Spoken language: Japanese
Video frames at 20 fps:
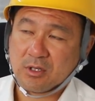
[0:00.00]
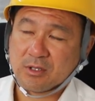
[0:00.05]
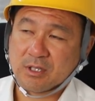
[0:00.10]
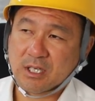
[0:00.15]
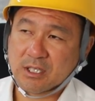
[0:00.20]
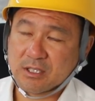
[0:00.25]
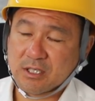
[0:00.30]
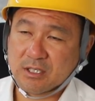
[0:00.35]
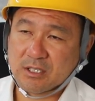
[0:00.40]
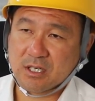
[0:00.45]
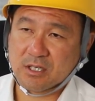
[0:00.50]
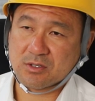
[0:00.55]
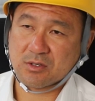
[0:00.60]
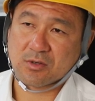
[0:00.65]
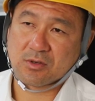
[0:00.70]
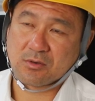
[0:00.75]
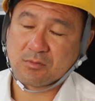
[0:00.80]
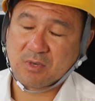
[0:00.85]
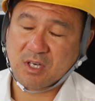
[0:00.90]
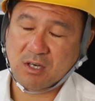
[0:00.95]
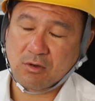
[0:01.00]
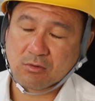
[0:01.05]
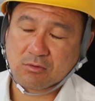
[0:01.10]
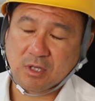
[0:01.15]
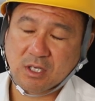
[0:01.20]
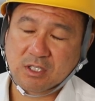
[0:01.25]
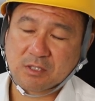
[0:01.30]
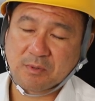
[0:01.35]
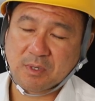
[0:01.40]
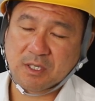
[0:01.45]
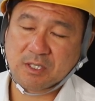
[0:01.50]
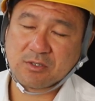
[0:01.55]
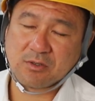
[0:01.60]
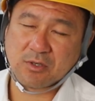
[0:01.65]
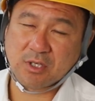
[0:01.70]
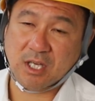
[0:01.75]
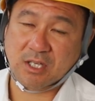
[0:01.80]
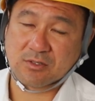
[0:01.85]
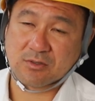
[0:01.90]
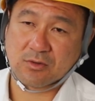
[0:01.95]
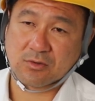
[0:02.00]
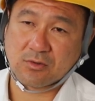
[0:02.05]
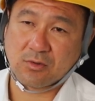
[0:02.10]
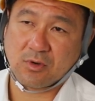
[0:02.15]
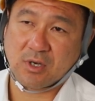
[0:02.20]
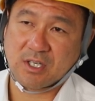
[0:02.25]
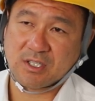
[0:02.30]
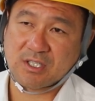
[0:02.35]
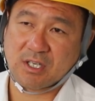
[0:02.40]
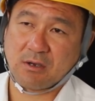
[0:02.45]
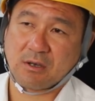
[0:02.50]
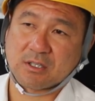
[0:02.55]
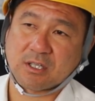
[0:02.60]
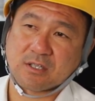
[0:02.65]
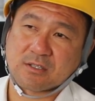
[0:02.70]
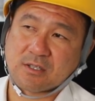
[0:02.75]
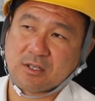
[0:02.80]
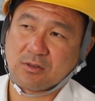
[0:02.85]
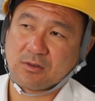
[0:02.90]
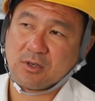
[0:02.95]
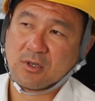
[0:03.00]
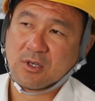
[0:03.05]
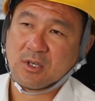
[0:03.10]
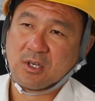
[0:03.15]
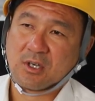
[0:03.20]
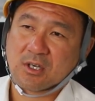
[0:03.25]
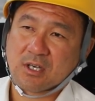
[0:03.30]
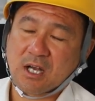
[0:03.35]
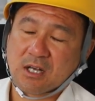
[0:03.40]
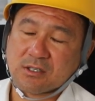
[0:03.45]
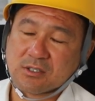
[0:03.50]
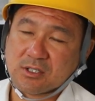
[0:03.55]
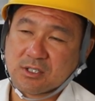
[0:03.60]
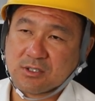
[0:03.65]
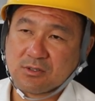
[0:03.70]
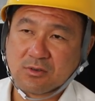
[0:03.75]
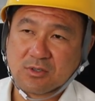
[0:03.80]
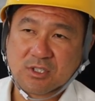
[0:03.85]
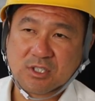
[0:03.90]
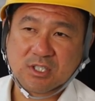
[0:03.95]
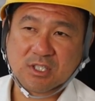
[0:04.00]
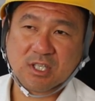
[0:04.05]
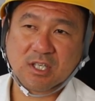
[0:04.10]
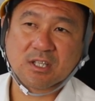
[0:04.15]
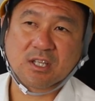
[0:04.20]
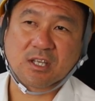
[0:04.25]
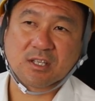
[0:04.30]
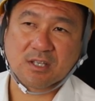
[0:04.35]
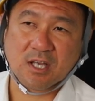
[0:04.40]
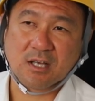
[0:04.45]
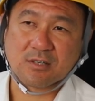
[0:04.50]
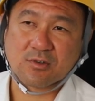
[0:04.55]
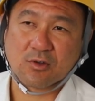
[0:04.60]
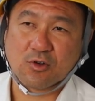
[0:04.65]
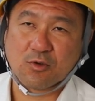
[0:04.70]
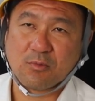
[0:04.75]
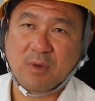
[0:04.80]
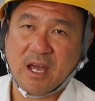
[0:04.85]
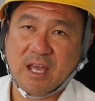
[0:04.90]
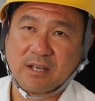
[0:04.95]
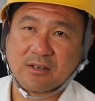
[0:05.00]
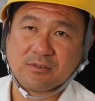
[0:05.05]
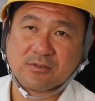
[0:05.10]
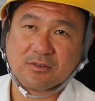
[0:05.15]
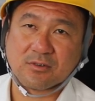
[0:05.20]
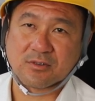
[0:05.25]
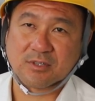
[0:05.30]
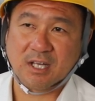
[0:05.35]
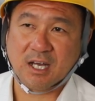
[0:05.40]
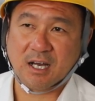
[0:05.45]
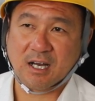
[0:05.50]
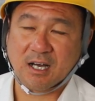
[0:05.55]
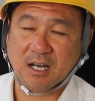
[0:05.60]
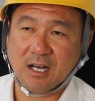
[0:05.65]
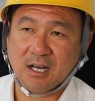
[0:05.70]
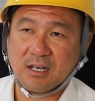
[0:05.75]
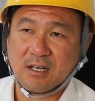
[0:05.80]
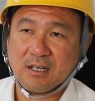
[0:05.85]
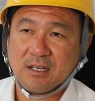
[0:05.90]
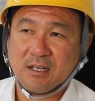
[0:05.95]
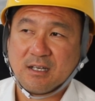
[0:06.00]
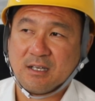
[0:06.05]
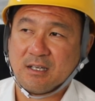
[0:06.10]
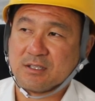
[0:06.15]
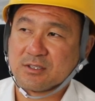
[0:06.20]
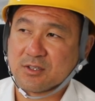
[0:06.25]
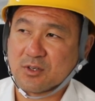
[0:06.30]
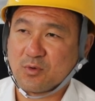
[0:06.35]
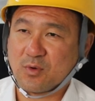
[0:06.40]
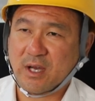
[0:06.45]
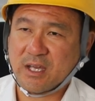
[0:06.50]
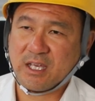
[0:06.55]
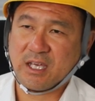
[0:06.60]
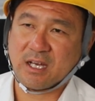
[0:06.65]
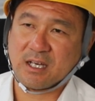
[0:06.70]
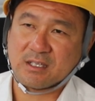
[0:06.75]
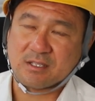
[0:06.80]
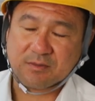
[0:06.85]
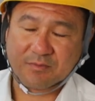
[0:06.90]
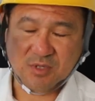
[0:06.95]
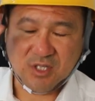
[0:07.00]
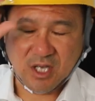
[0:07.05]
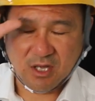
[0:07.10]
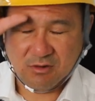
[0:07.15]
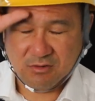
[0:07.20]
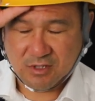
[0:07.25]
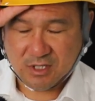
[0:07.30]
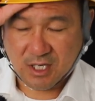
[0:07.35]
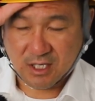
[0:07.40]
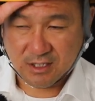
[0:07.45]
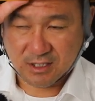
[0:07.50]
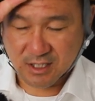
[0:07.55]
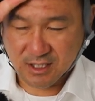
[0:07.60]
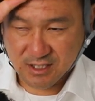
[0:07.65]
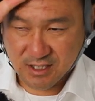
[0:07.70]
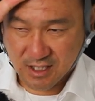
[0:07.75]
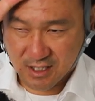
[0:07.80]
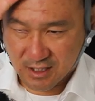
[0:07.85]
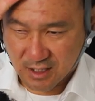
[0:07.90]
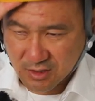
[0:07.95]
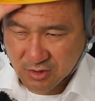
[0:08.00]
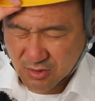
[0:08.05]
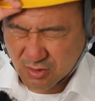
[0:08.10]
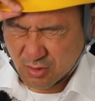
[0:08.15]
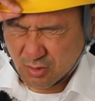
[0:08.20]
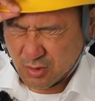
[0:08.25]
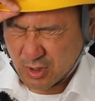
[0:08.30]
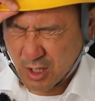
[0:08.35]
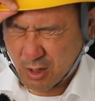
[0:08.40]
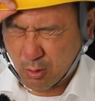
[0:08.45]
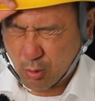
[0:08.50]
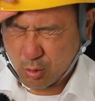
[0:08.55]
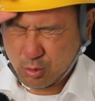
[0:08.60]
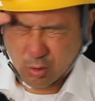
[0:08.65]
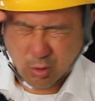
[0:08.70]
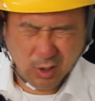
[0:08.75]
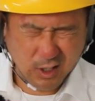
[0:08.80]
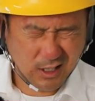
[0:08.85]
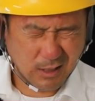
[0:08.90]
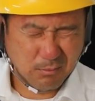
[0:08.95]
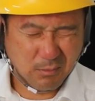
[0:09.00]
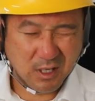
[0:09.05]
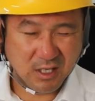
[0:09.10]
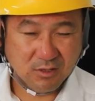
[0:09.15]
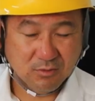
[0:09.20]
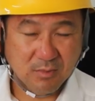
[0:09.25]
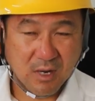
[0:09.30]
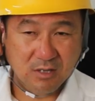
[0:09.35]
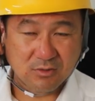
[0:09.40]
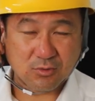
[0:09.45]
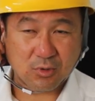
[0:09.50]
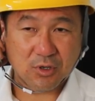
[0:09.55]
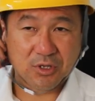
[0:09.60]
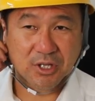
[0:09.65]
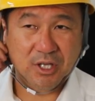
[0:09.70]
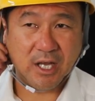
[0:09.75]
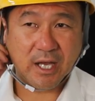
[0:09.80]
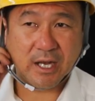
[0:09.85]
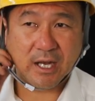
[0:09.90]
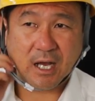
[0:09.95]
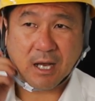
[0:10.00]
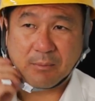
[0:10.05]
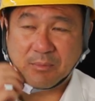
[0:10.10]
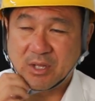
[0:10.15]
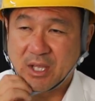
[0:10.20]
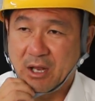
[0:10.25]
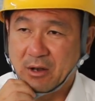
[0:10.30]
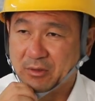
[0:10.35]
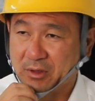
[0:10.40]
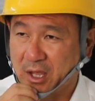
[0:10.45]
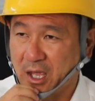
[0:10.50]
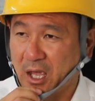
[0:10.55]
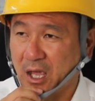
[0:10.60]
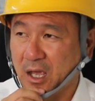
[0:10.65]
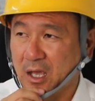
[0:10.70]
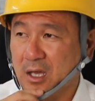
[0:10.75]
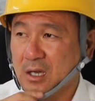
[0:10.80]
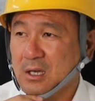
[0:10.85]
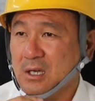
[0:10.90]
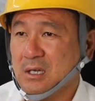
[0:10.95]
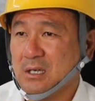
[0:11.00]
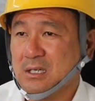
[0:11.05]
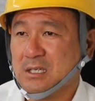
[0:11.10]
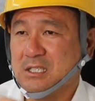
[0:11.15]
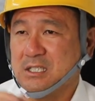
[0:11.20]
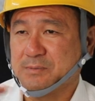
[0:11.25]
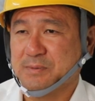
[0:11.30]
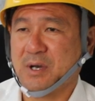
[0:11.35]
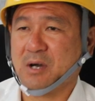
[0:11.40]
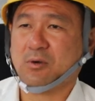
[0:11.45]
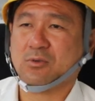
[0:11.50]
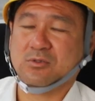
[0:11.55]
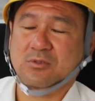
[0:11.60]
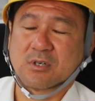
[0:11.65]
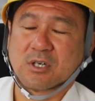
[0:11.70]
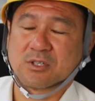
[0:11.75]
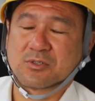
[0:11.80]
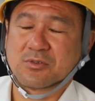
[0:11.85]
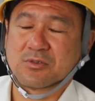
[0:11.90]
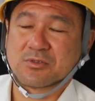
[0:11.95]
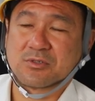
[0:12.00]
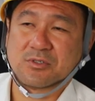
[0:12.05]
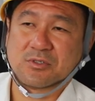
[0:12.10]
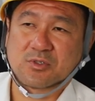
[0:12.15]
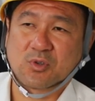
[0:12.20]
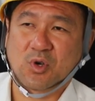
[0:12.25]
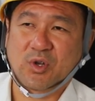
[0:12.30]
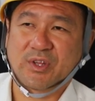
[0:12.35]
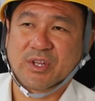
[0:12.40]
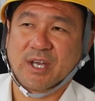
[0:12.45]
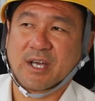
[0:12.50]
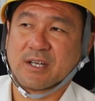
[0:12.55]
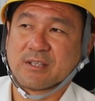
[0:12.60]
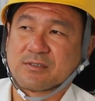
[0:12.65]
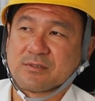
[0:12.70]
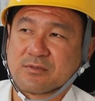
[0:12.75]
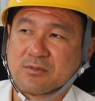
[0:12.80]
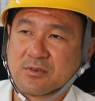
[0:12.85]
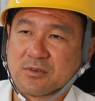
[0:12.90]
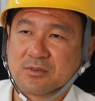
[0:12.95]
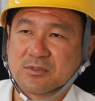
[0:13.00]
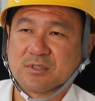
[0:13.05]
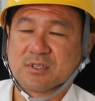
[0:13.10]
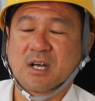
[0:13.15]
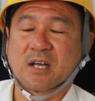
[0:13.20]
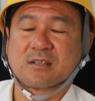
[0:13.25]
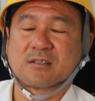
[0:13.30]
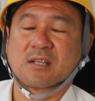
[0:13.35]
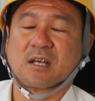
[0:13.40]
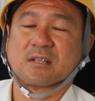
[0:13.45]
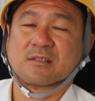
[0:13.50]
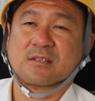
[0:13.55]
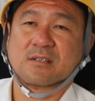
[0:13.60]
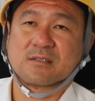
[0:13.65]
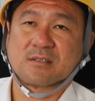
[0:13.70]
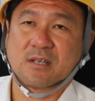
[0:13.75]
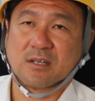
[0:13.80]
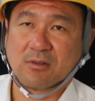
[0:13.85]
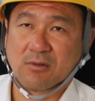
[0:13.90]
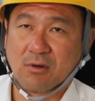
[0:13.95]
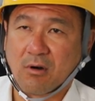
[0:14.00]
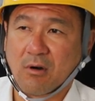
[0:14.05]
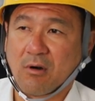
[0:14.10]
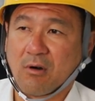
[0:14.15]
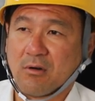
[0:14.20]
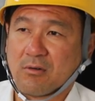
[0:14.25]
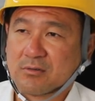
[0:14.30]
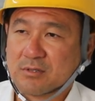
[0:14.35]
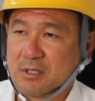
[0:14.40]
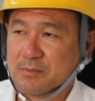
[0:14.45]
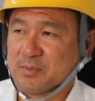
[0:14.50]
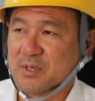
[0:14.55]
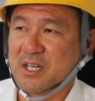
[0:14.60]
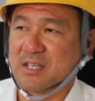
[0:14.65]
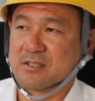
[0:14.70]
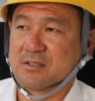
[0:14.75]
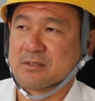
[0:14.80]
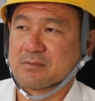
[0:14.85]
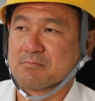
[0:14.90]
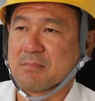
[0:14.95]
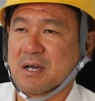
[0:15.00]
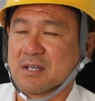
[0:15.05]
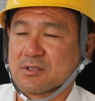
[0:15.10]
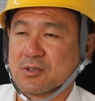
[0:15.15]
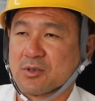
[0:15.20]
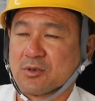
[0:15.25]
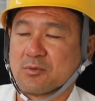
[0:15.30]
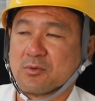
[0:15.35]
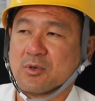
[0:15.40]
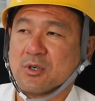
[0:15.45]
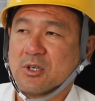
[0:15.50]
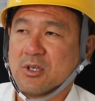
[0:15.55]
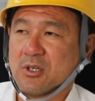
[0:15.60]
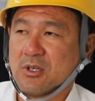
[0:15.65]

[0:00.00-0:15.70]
なんでじゃあその、まあ、本当は一番ひどいやつを動画にしたらよかったんですけど隠し撮りしててさそのマイクをなんかそのワイヤレスみたいのを使ったせいでちょっとね音があんまりうまく撮れてないなみたいので一番音が上手に撮れたやつを使ったんですけどでプラスまあその